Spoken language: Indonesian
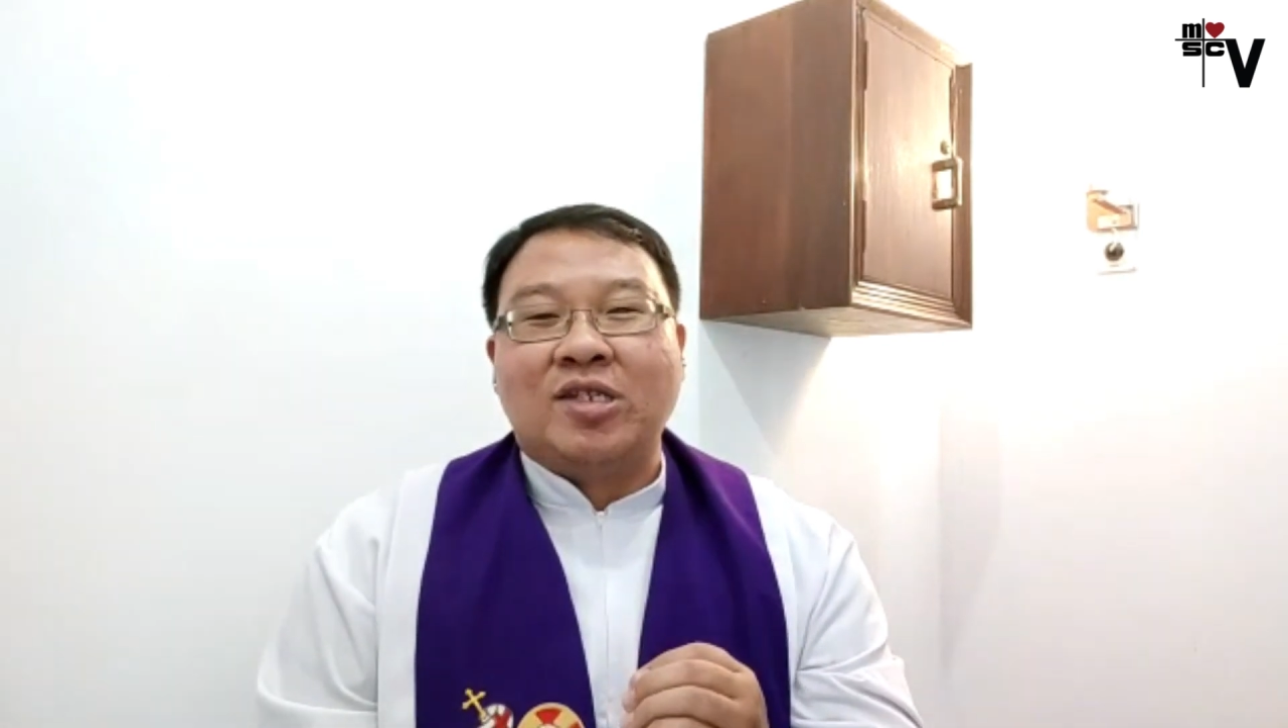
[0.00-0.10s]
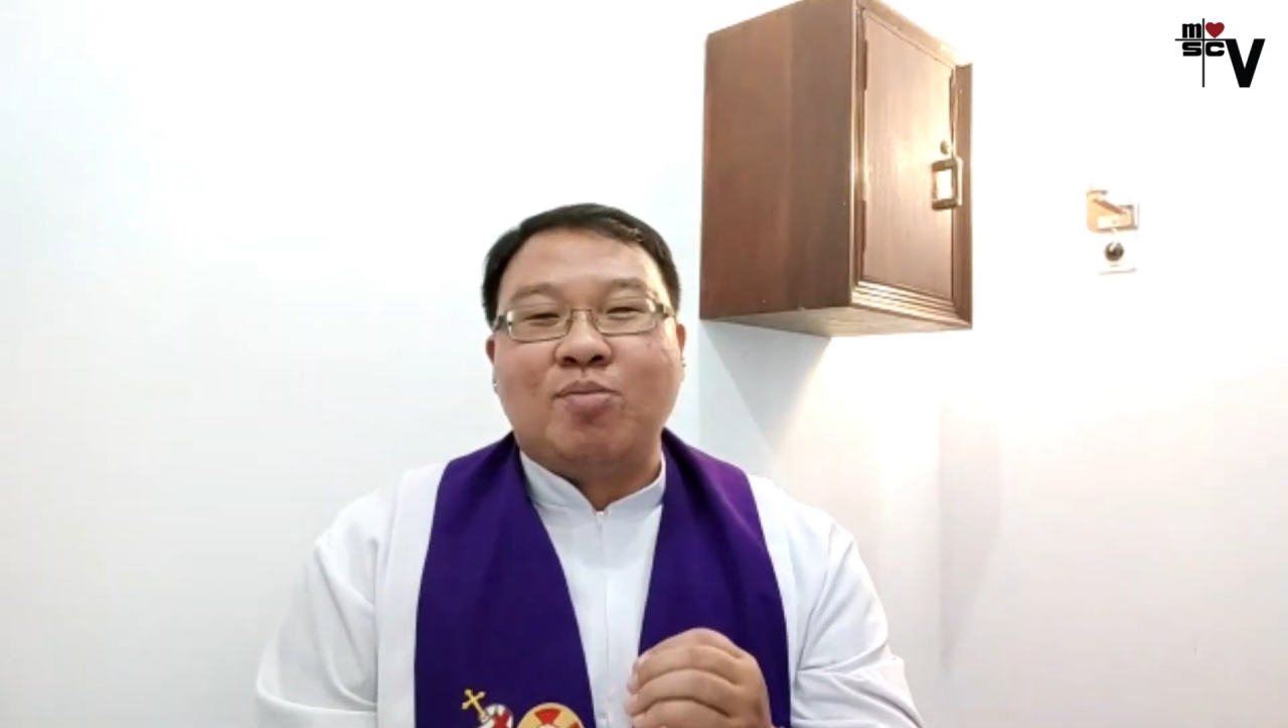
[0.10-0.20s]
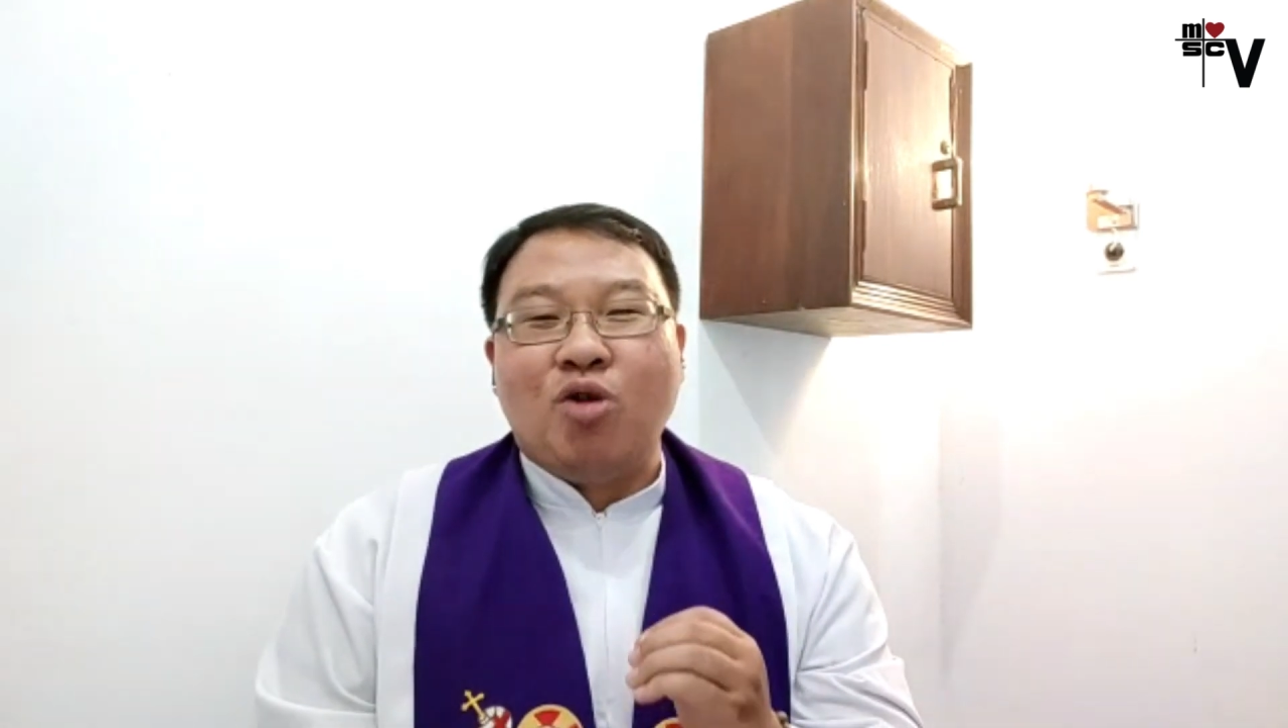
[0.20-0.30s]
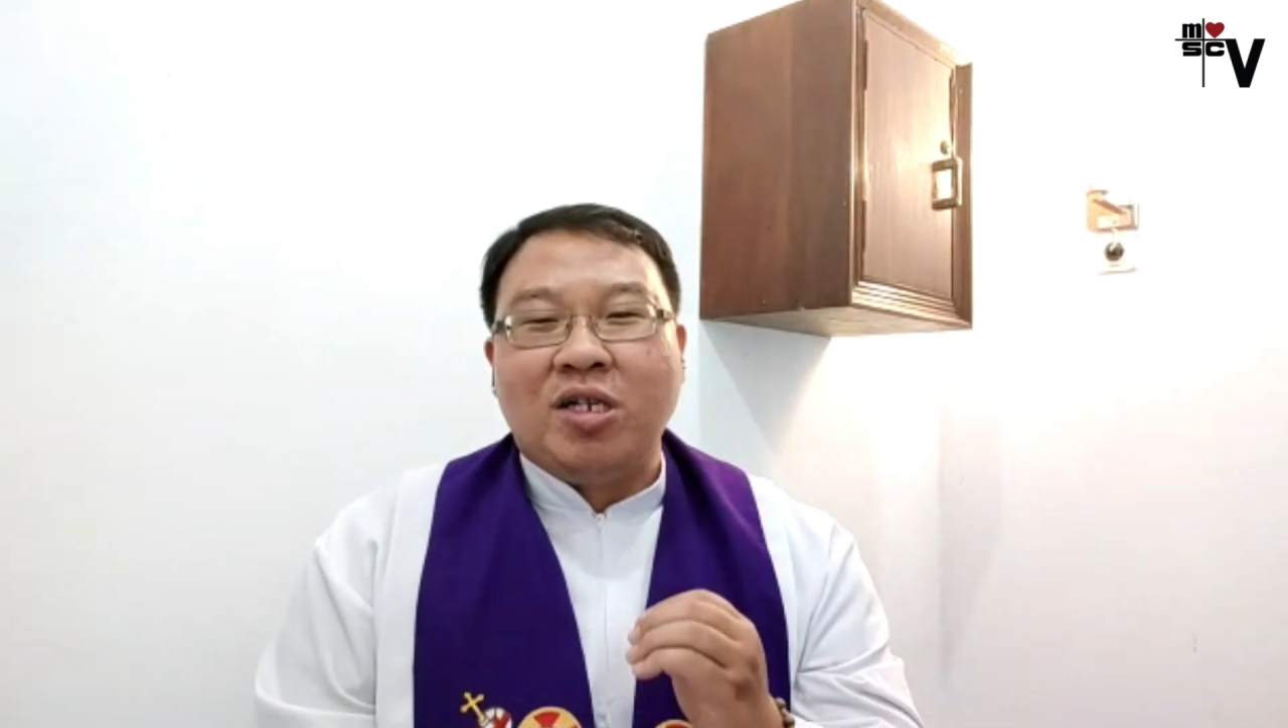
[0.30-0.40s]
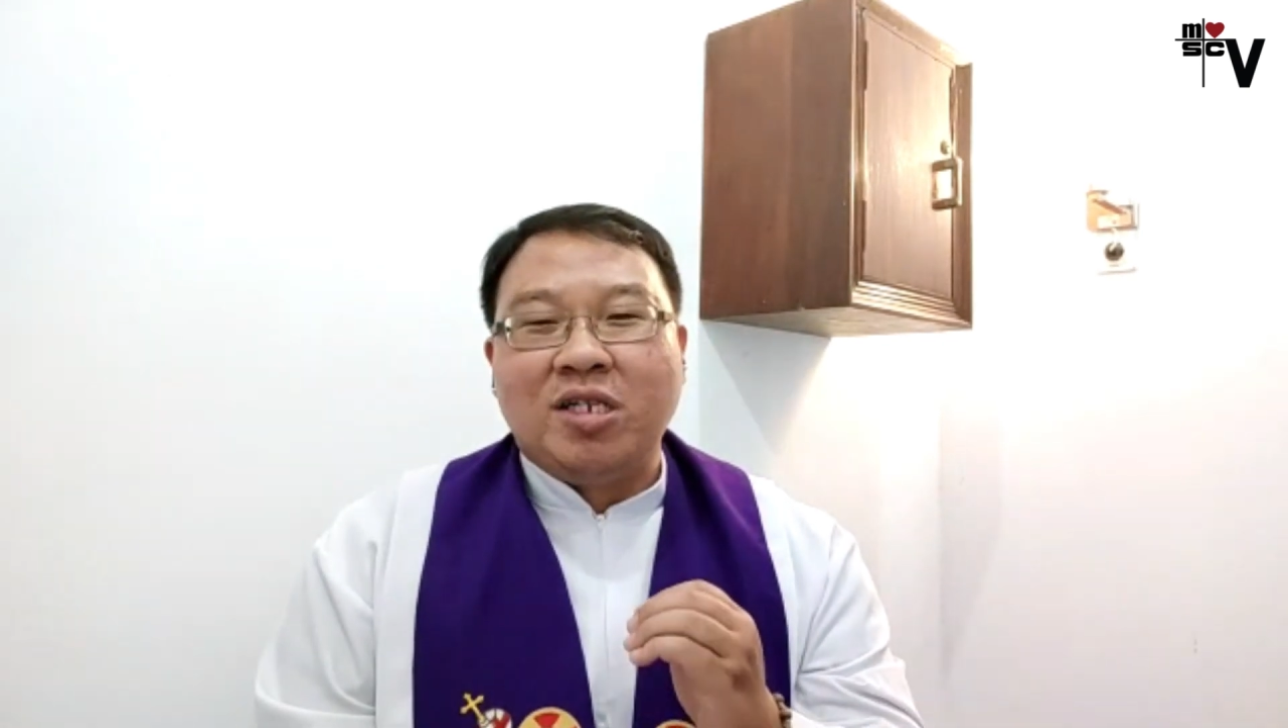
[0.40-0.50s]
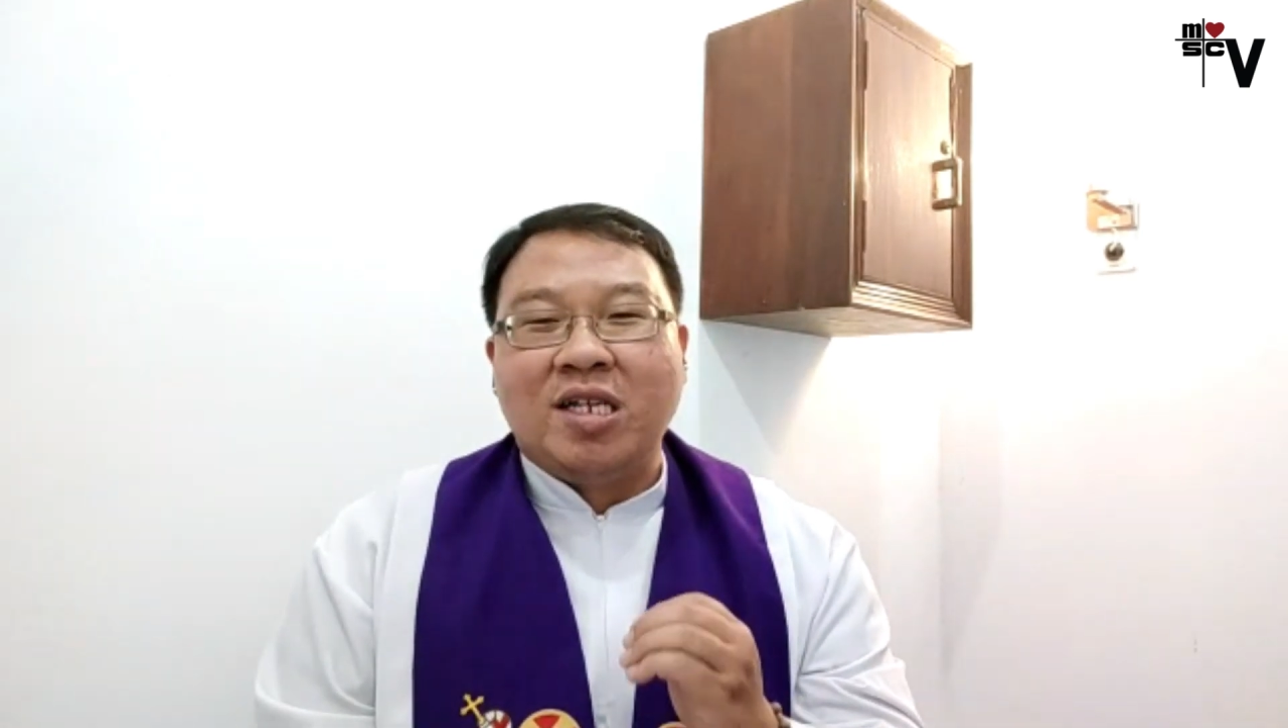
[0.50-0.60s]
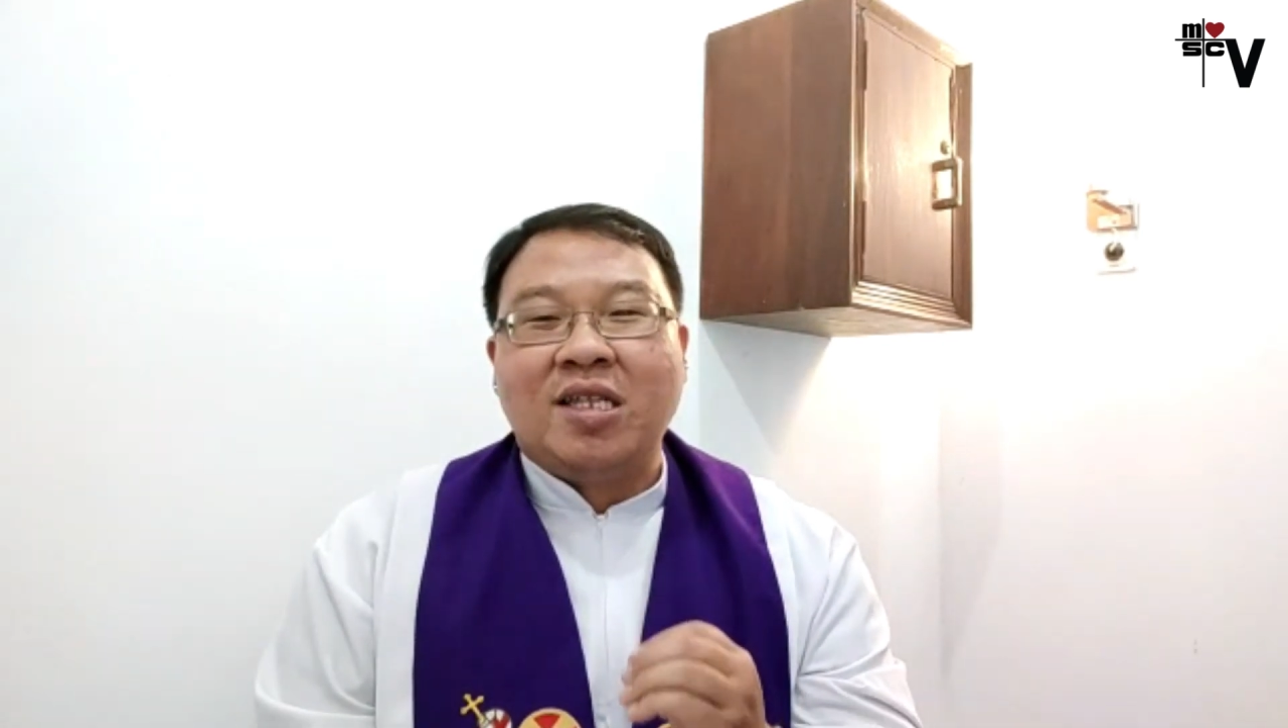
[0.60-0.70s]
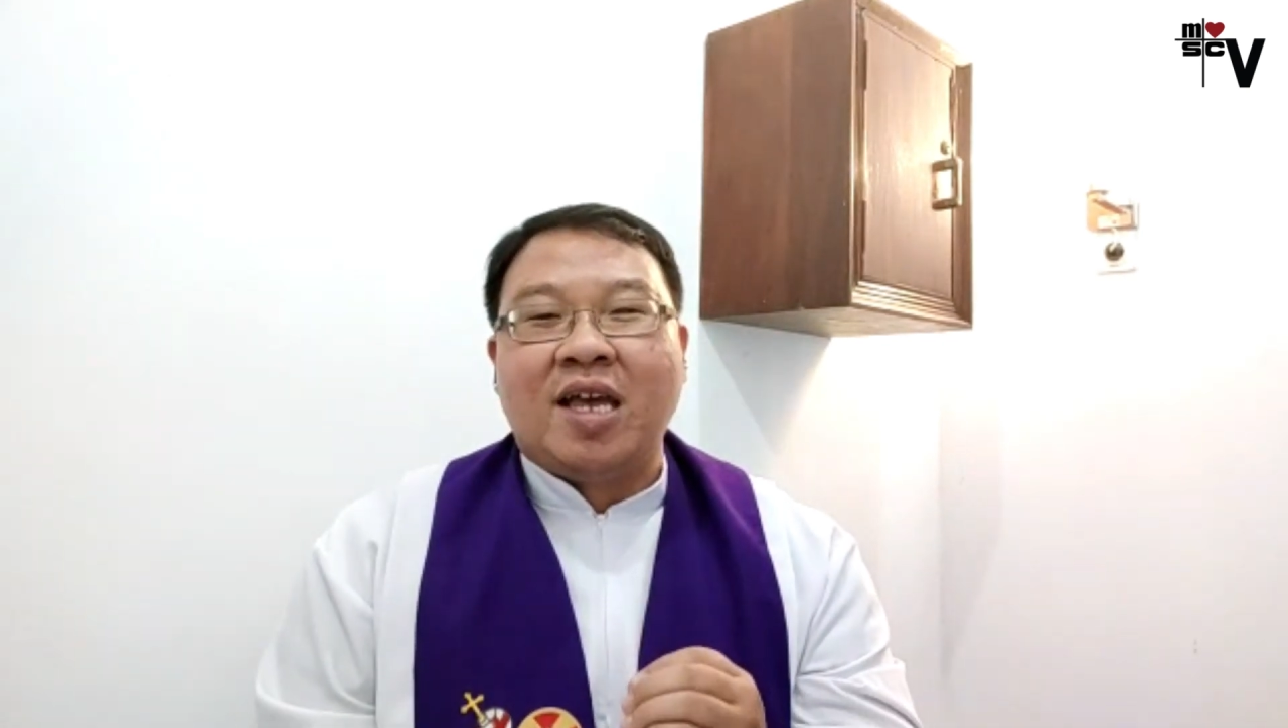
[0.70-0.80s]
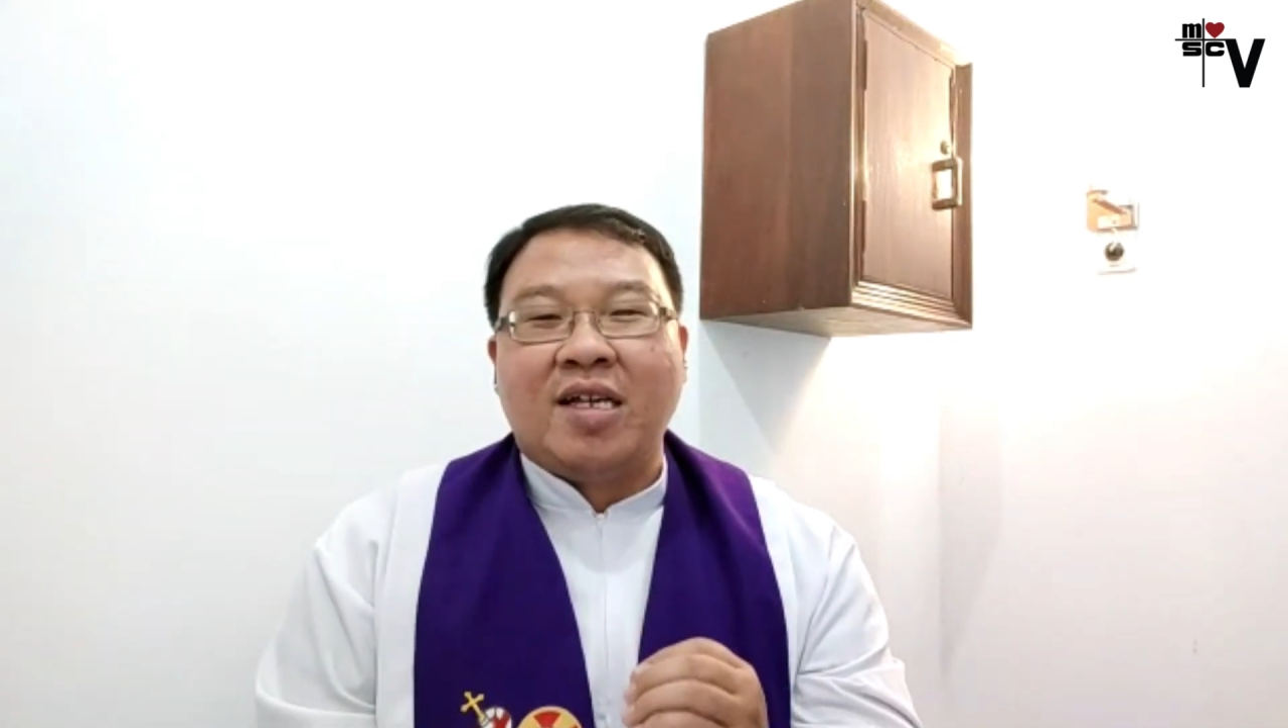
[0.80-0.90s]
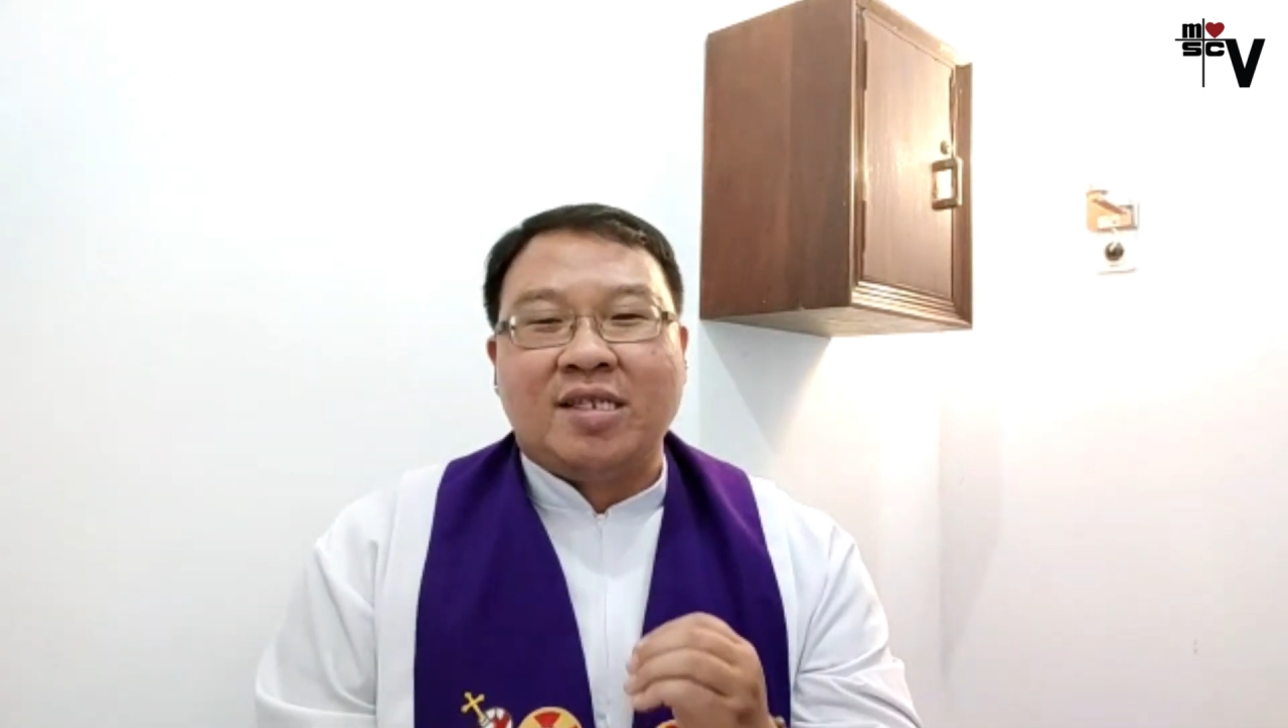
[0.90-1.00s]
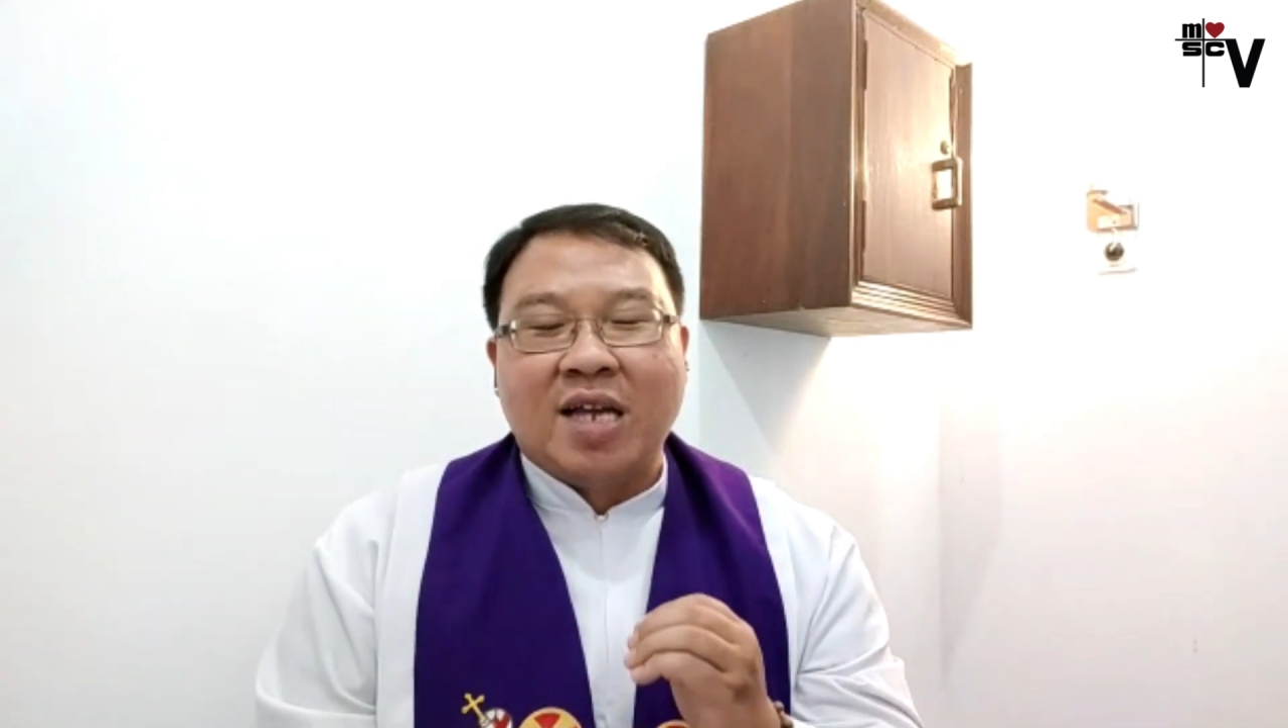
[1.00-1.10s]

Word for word: sebuah cerita yang